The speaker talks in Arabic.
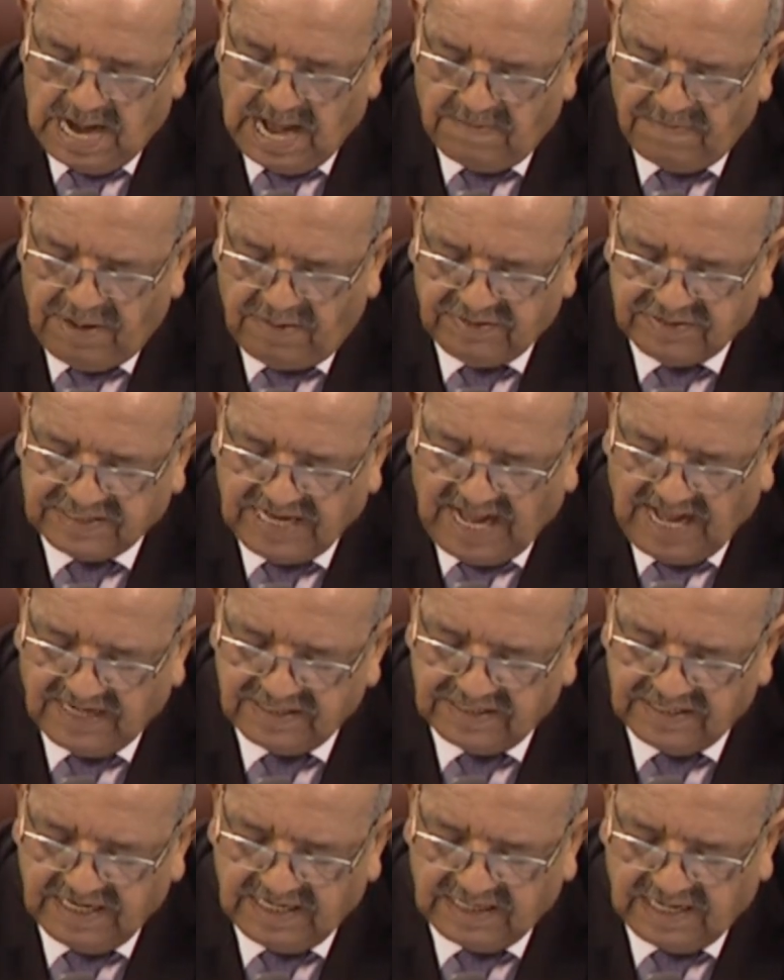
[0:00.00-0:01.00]
أمام
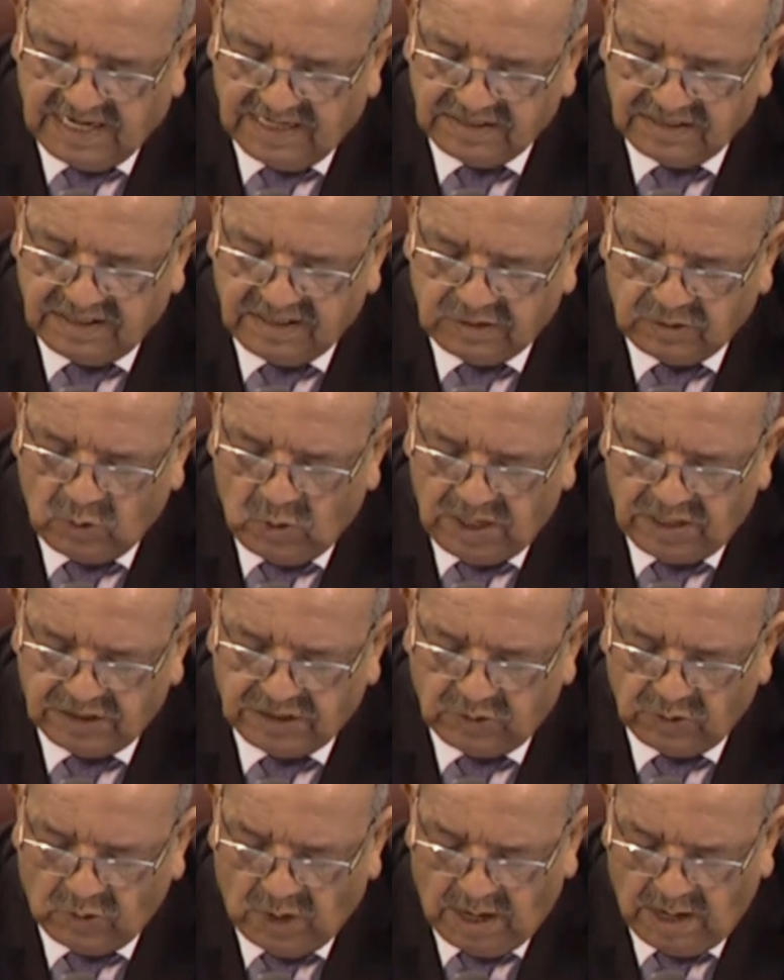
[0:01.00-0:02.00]
التحديات التي
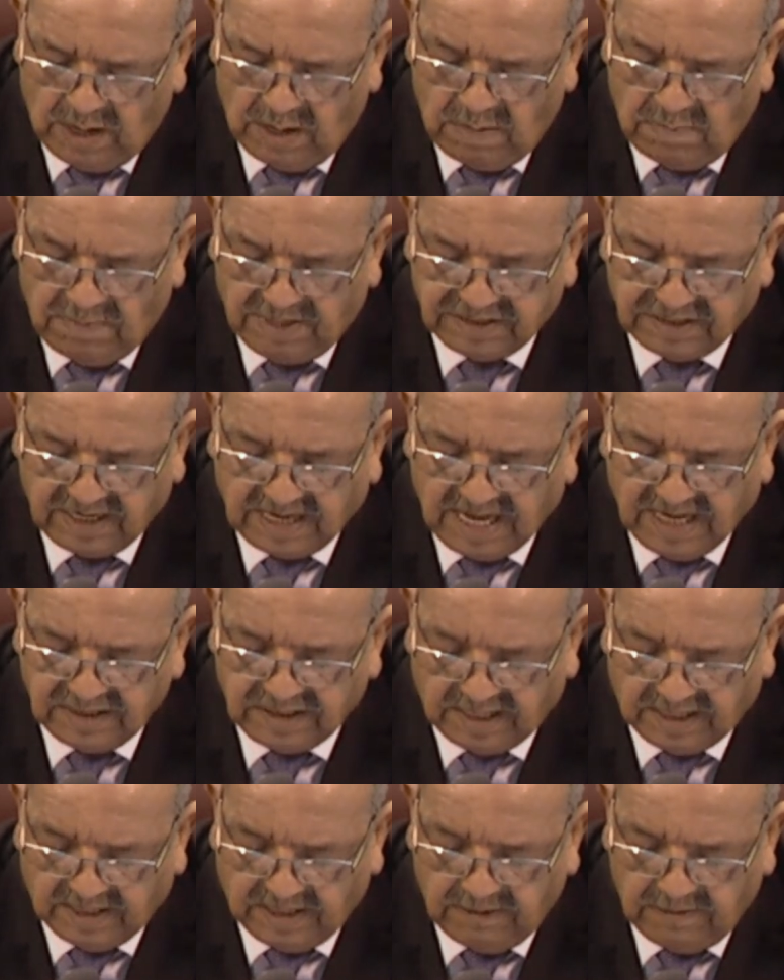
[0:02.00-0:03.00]
تواجهها
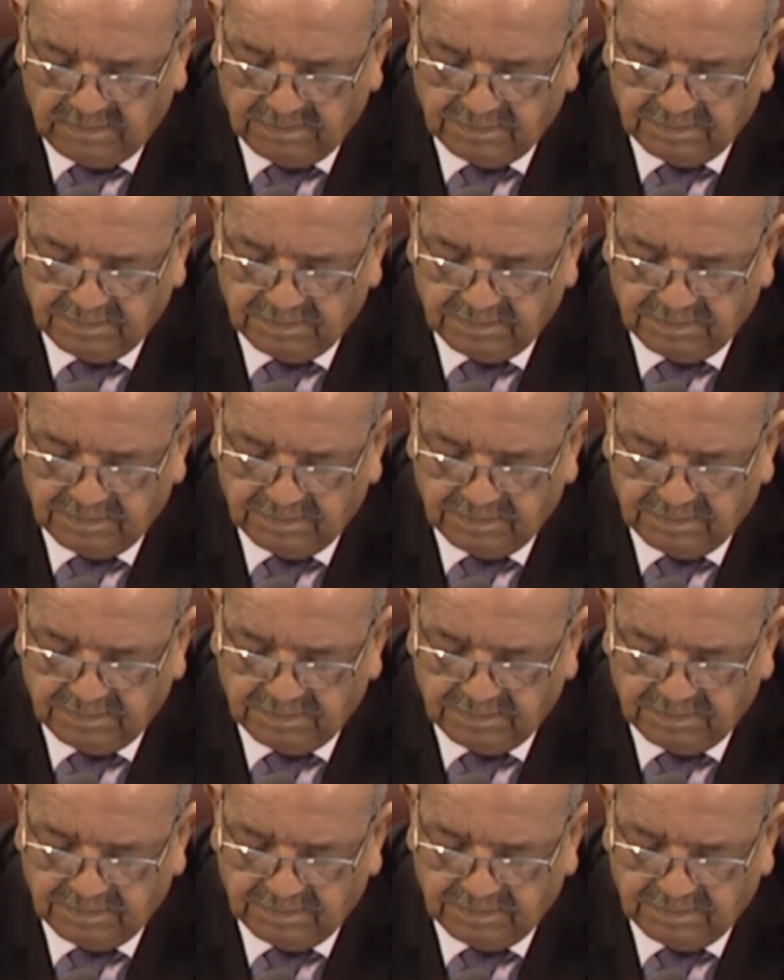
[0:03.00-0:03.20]
منطقتنا